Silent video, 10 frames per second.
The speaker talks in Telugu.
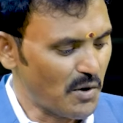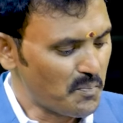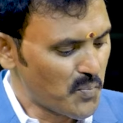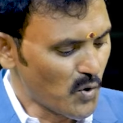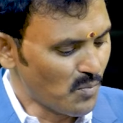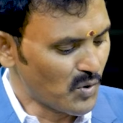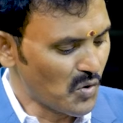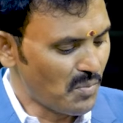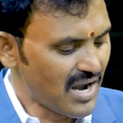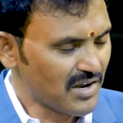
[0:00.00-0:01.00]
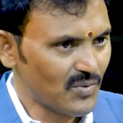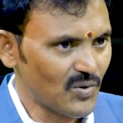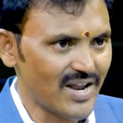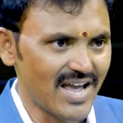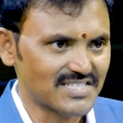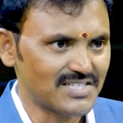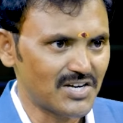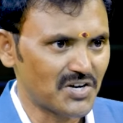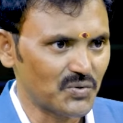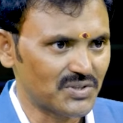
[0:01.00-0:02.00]
ఎప్పుడు ముందు భాగంలోనే
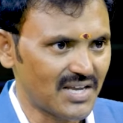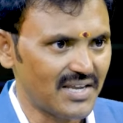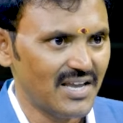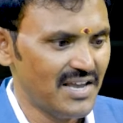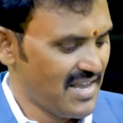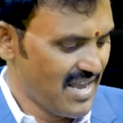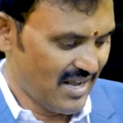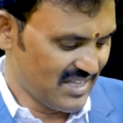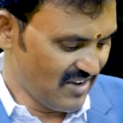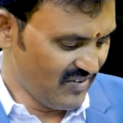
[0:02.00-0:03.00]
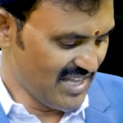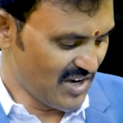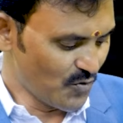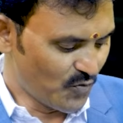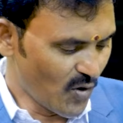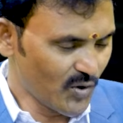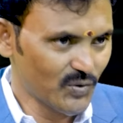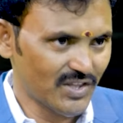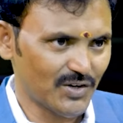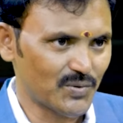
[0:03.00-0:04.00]
యాక్సిడెంట్లు అవుతాయి అదే విధంగా ఫోర్
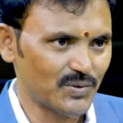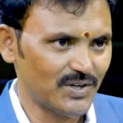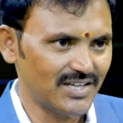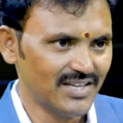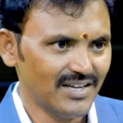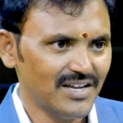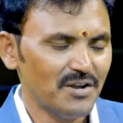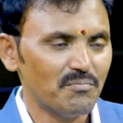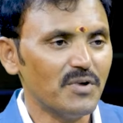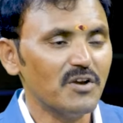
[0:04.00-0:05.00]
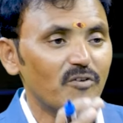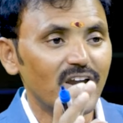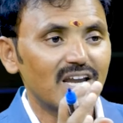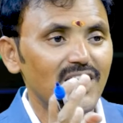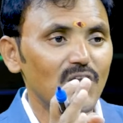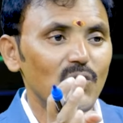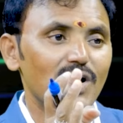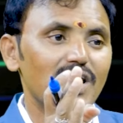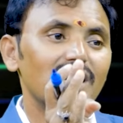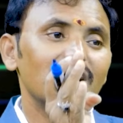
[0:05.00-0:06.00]
ఉందనుకోండి మీ వెహికల్
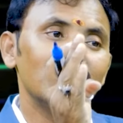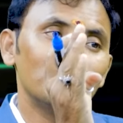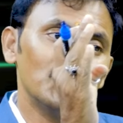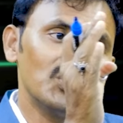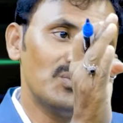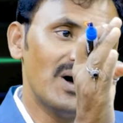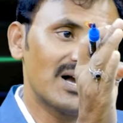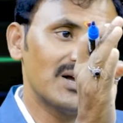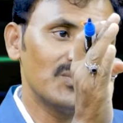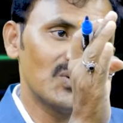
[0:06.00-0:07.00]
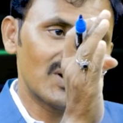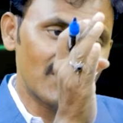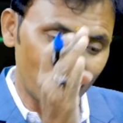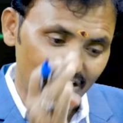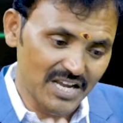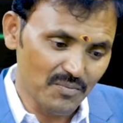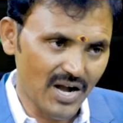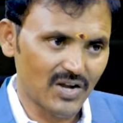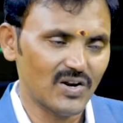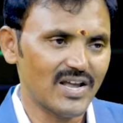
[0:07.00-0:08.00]
యొక్క ముందు భాగంలో అంటే వెనక్కి
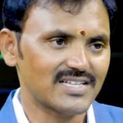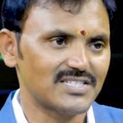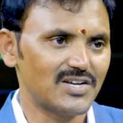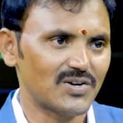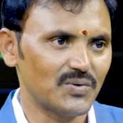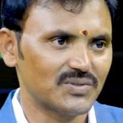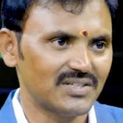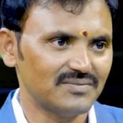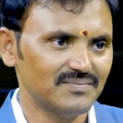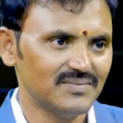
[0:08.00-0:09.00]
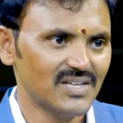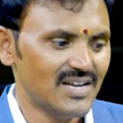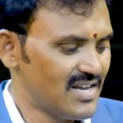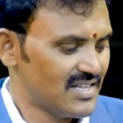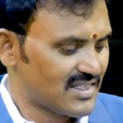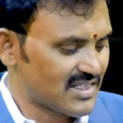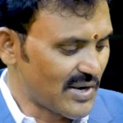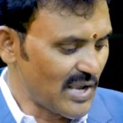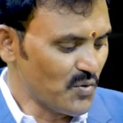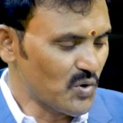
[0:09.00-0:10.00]
భాగంలో యాక్సిడెంట్లు అవుతాయి hmm.
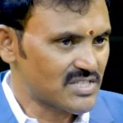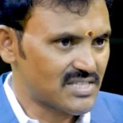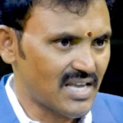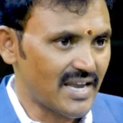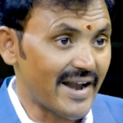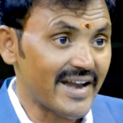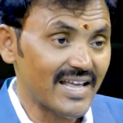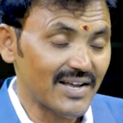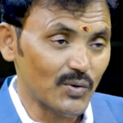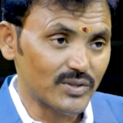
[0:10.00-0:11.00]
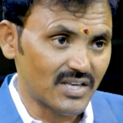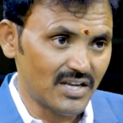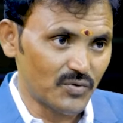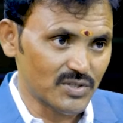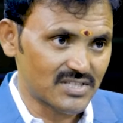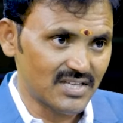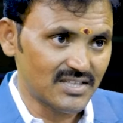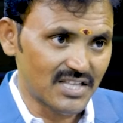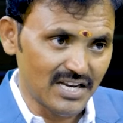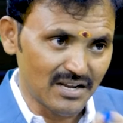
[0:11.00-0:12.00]
త్రీ వస్తే ఎండింగ్ లో త్రీ వస్తే
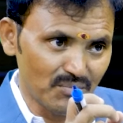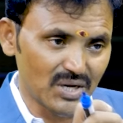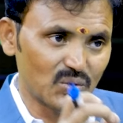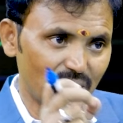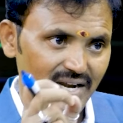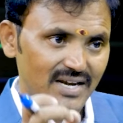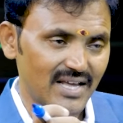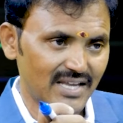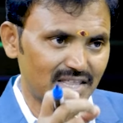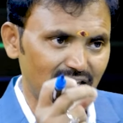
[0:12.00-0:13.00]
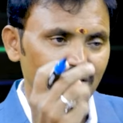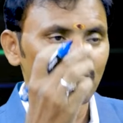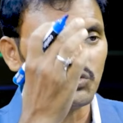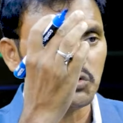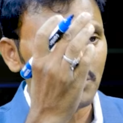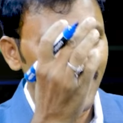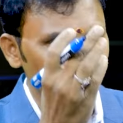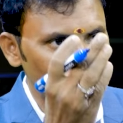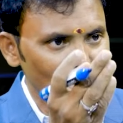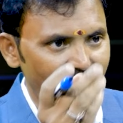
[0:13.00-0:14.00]
త్రీ తో ఎండ్ అయితే ముందు
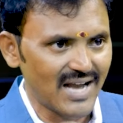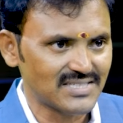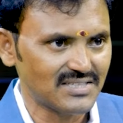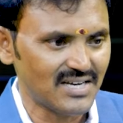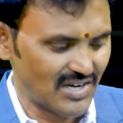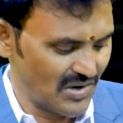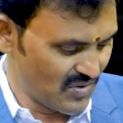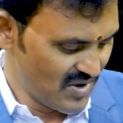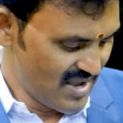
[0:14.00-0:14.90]
భాగంలో యాక్సిడెంట్లు